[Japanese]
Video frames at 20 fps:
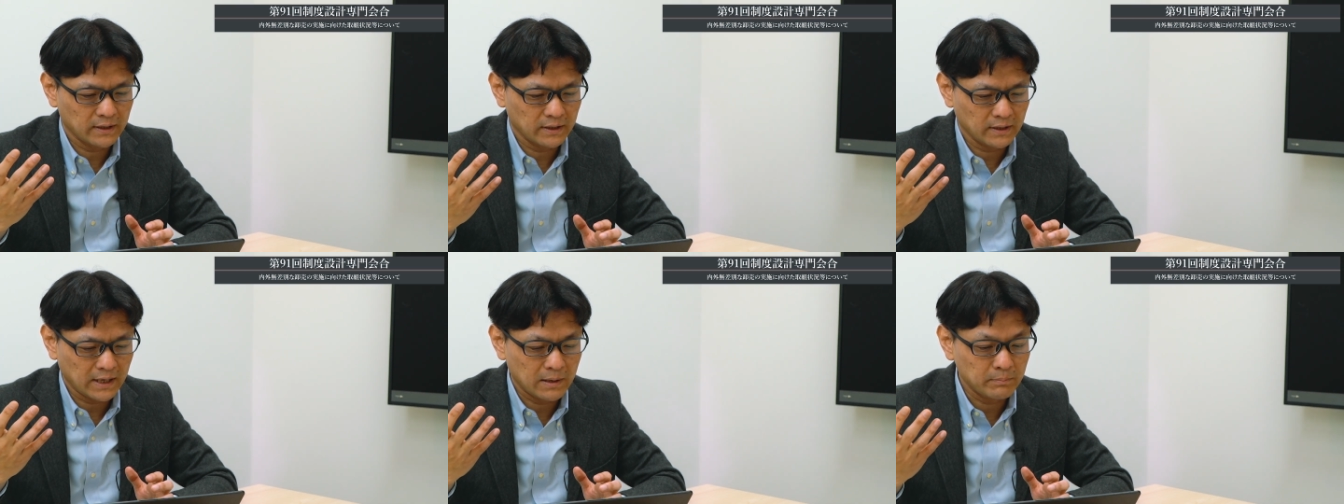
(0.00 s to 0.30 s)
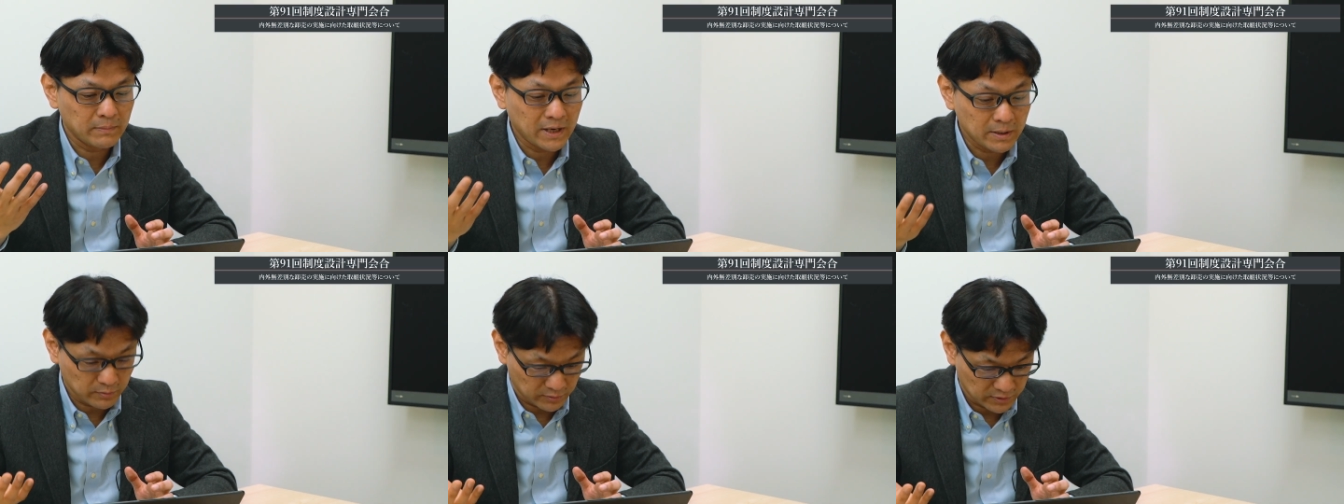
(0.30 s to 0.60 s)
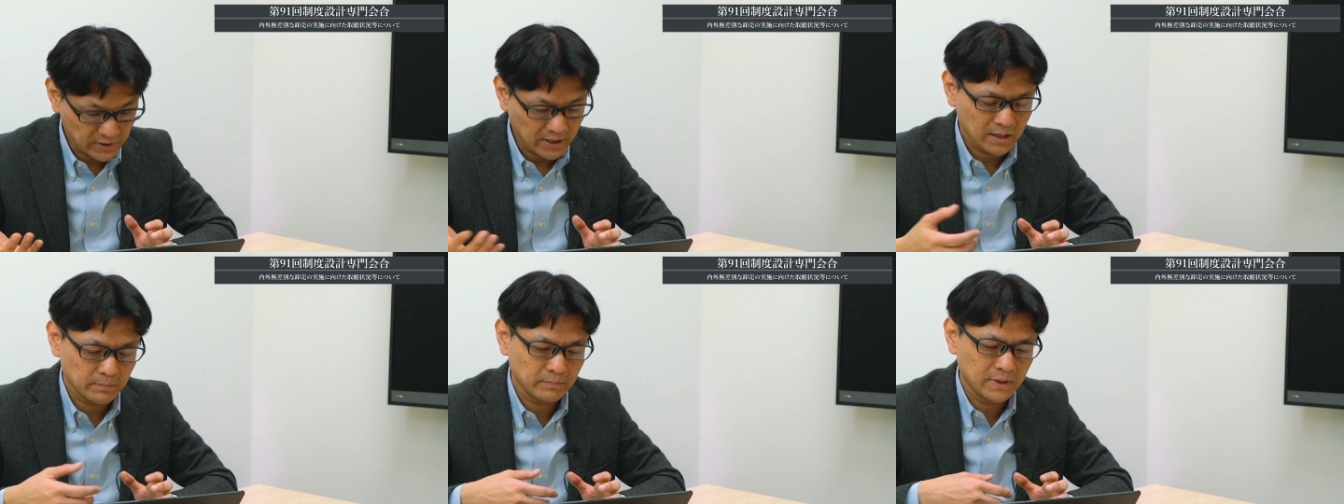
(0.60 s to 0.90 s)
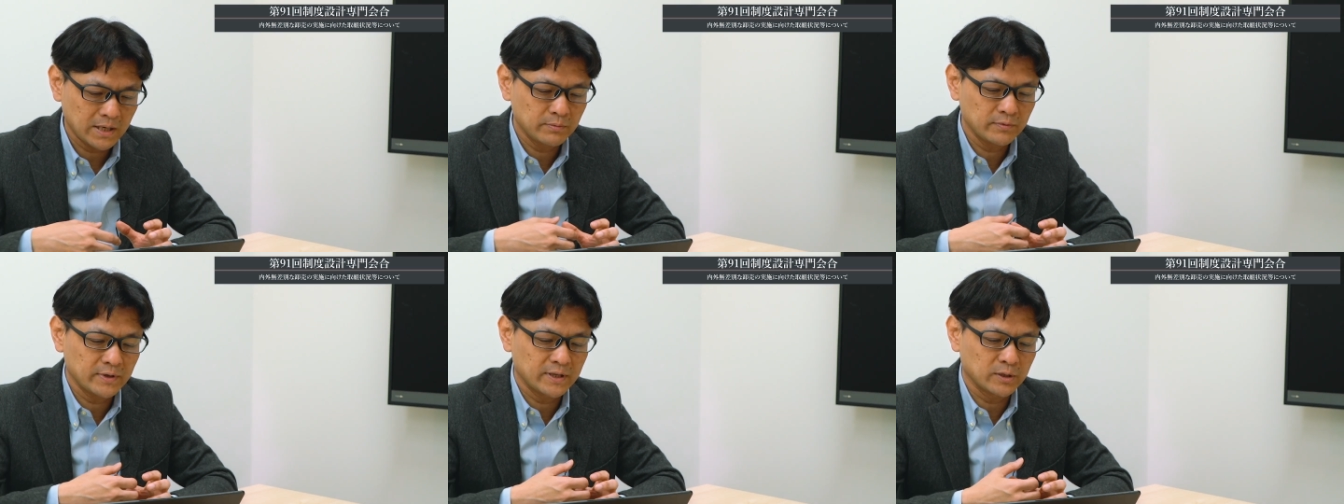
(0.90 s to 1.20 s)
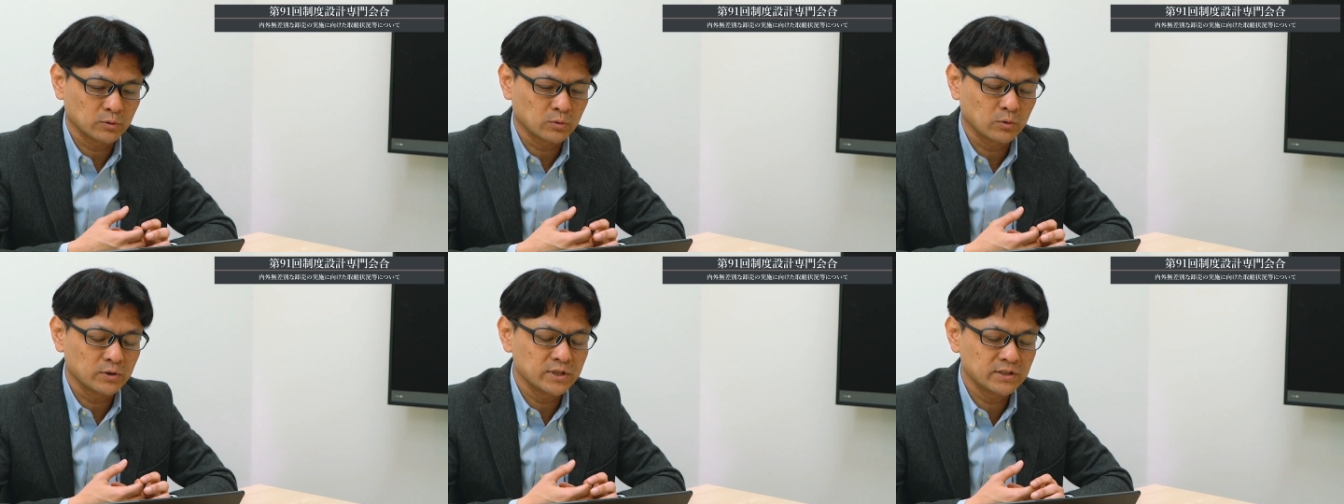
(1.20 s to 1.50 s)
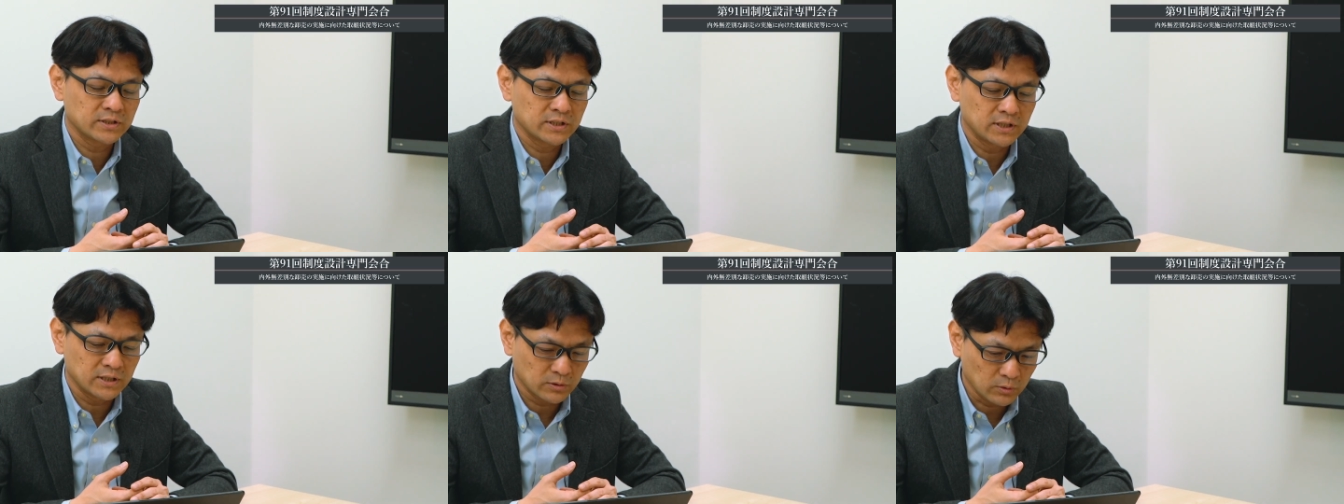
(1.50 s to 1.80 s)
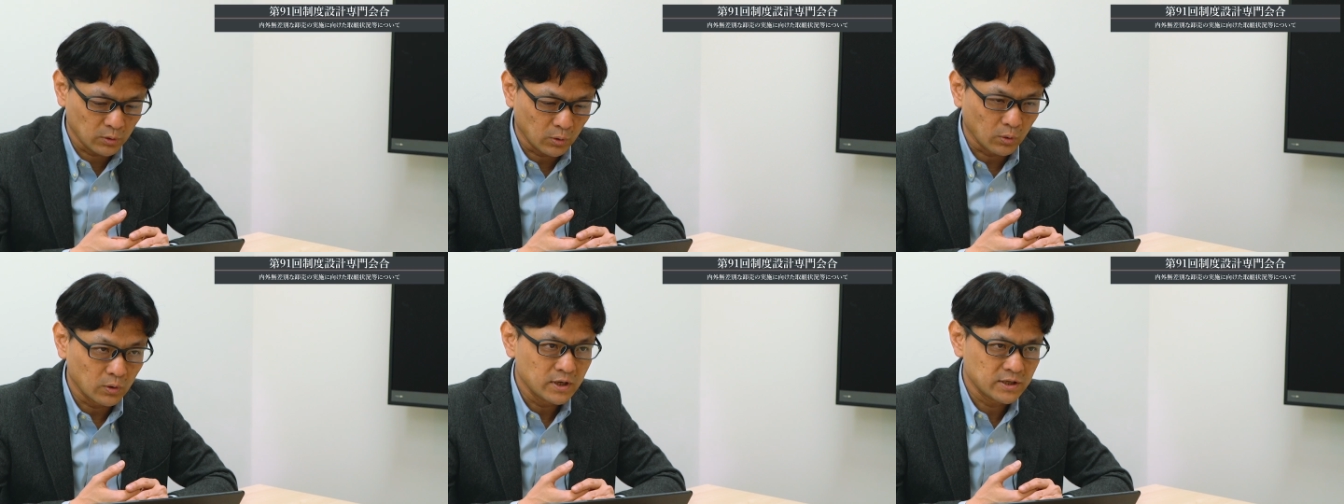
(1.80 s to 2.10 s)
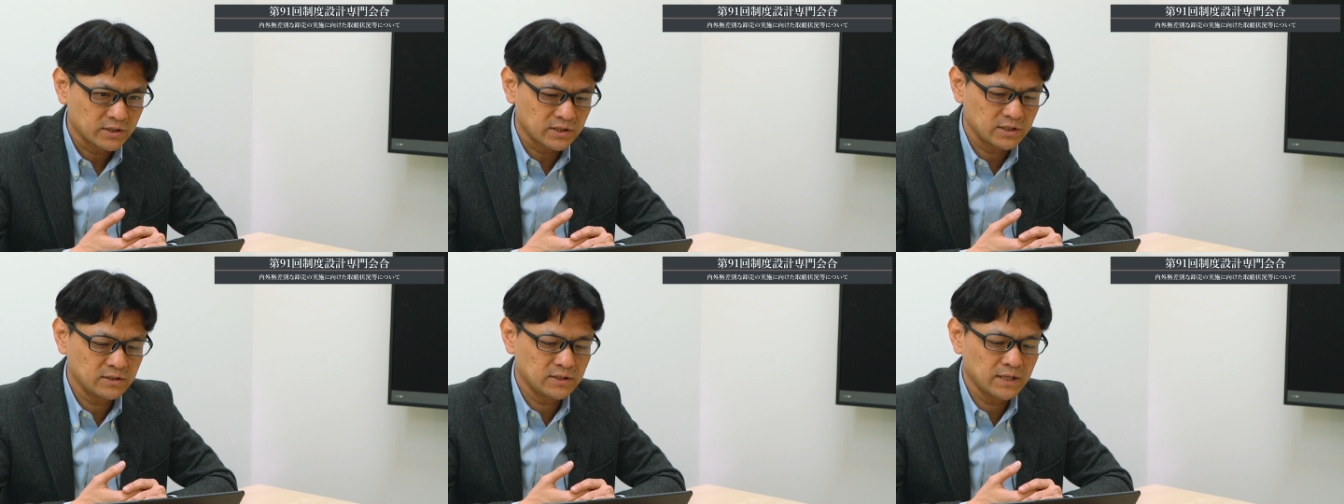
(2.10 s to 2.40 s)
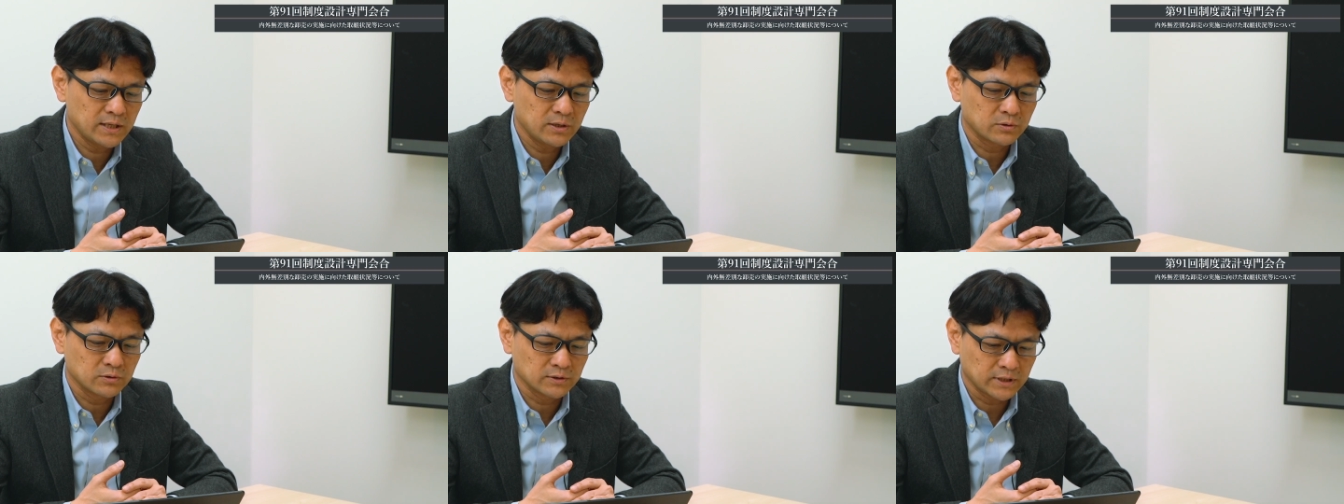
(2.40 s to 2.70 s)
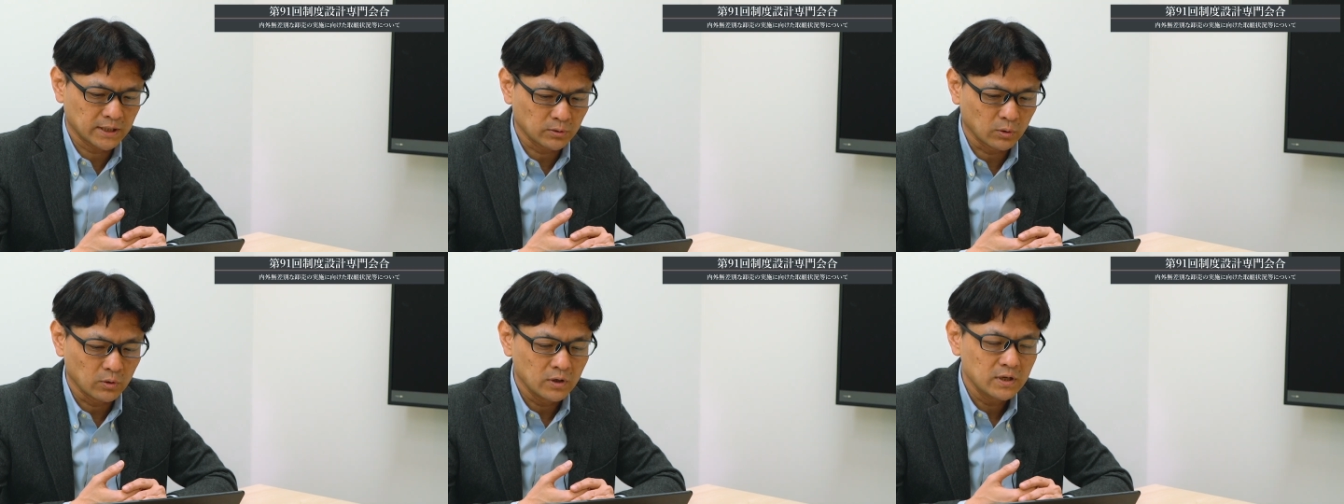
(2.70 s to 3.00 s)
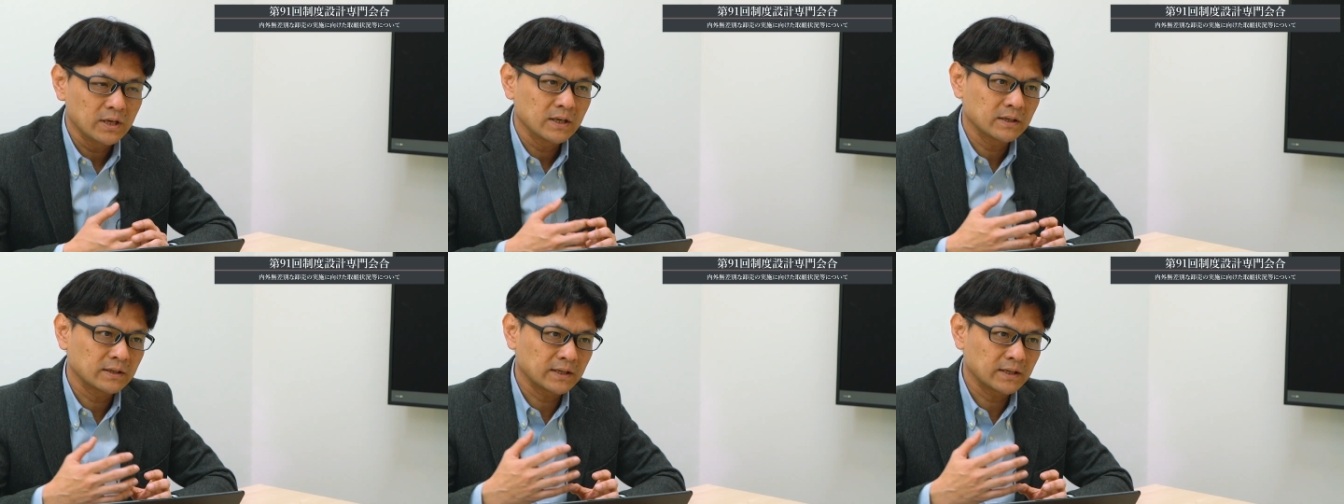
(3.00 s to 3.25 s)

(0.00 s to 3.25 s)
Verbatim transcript: 販売部門ですね、販売部門への取引と新電力など、